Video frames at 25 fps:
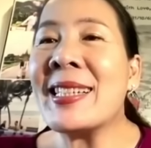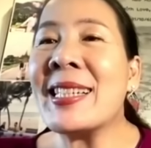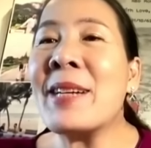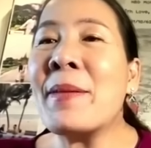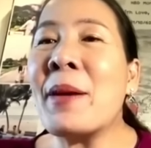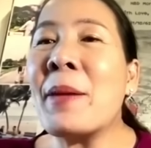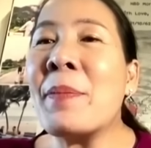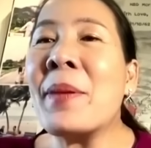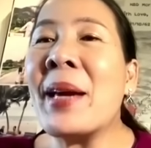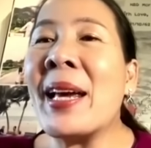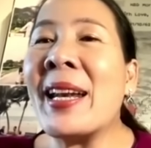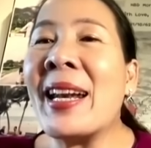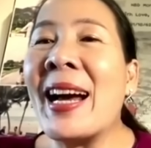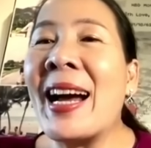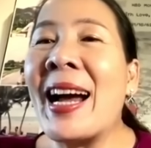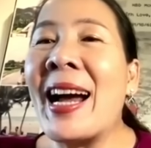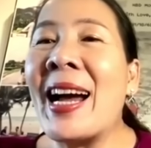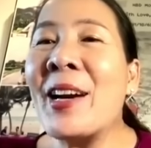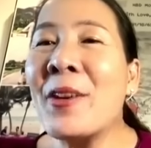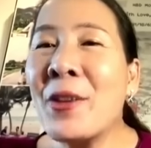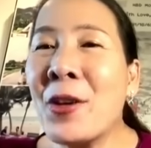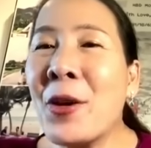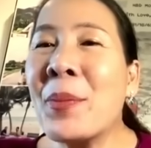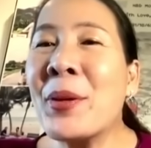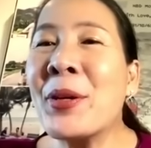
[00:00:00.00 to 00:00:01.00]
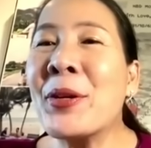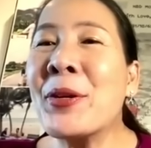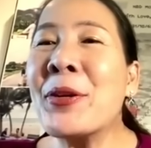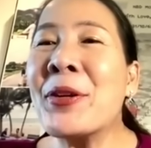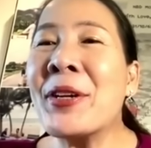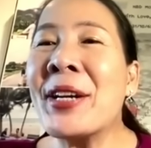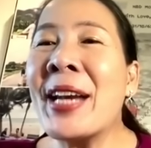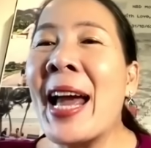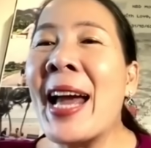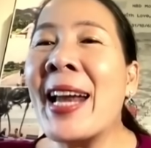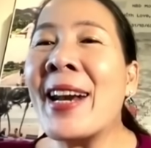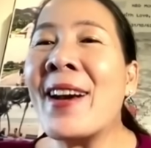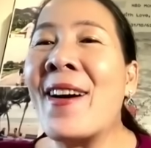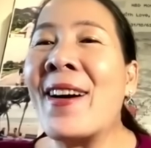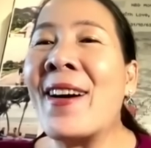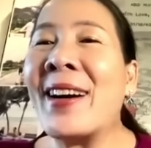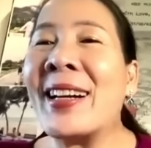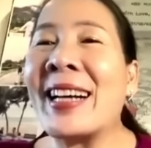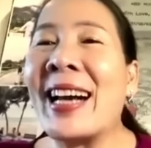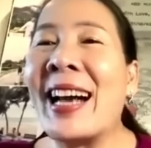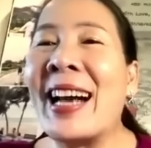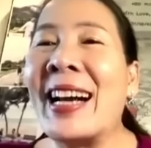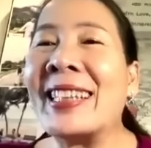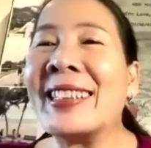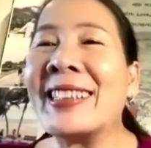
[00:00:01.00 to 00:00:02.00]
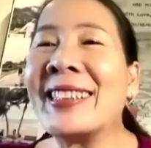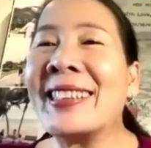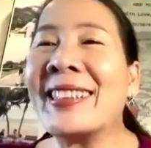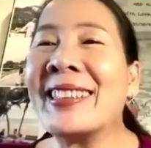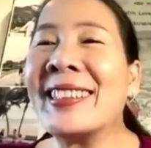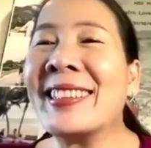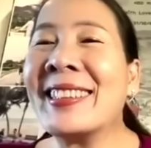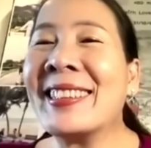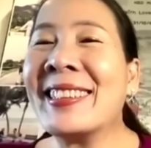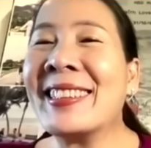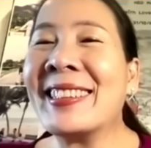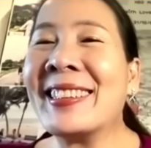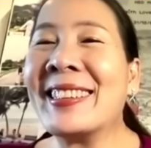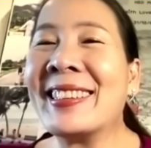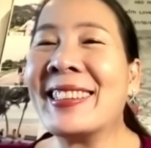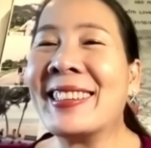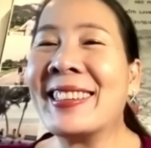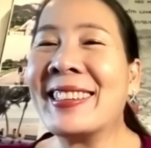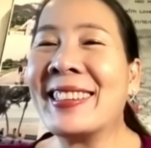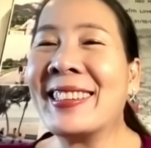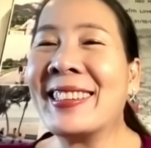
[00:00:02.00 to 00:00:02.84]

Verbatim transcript: ชื่อไม่เปลี่ยนนะคะ โรบินฮูดแน่นอนค่ะโรบินฮูด